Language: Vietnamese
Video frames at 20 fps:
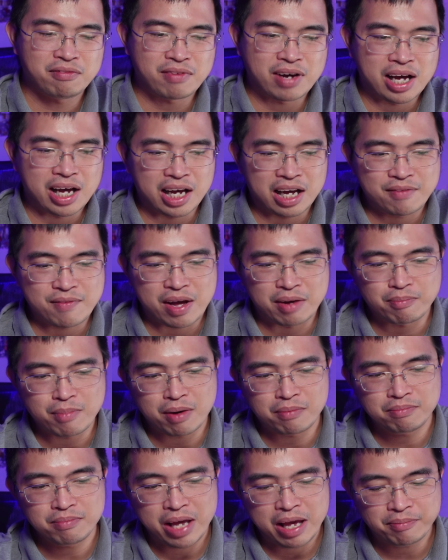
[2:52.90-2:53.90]
và các bạn
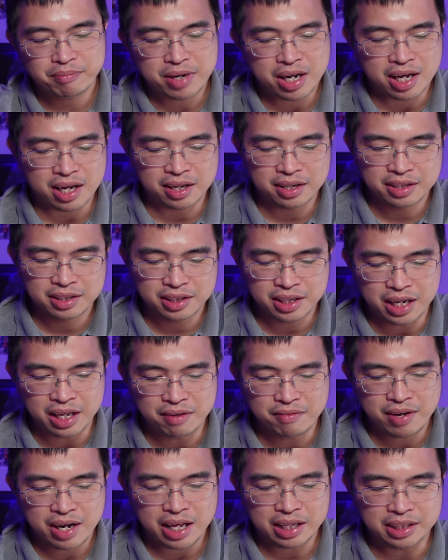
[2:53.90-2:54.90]
bấm Fn
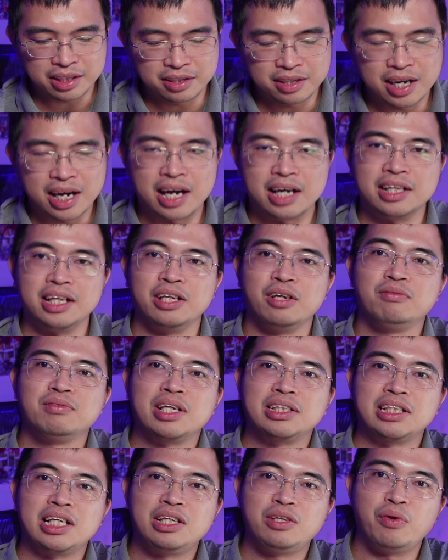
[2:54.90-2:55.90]
đi với lại chữ R thì chúng
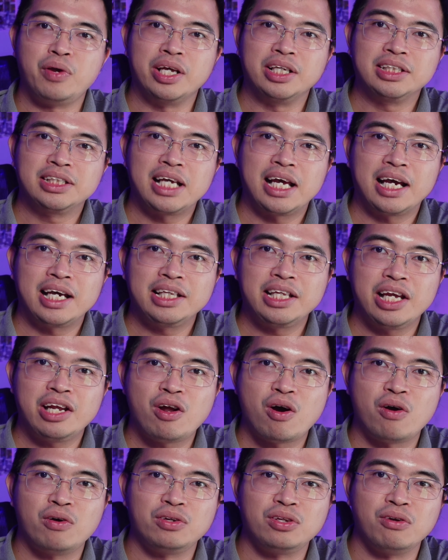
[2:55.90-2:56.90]
ta sẽ chuyển sang cái chế
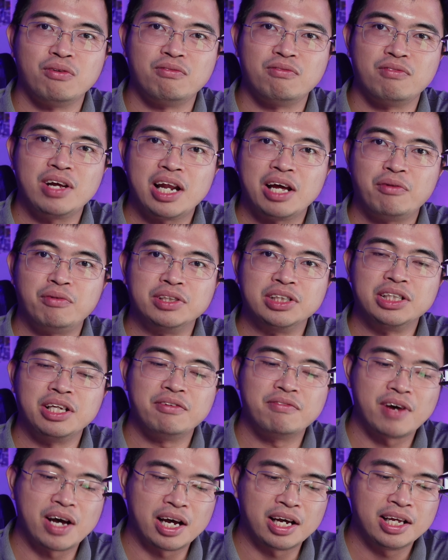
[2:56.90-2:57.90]
độ dùng với lại
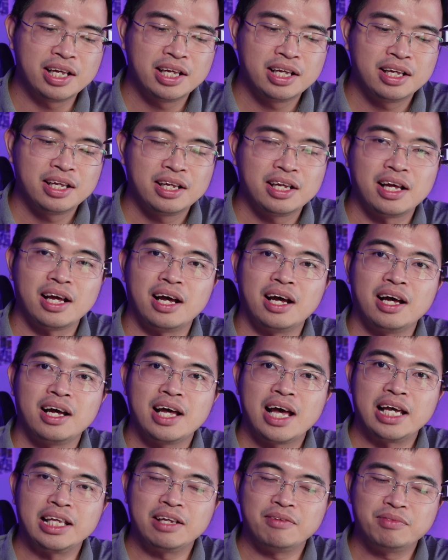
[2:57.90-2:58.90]
receiver
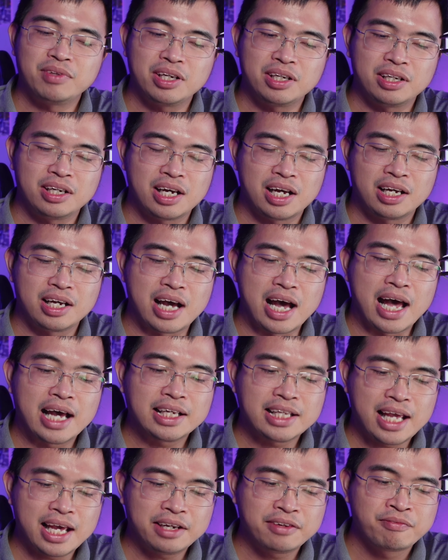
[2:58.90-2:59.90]
2.4 à, à,
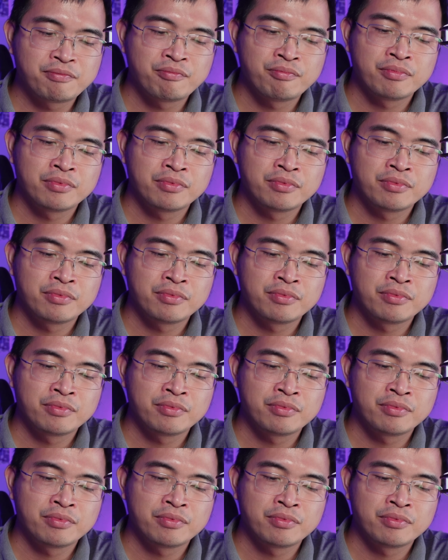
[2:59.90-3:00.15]
GHz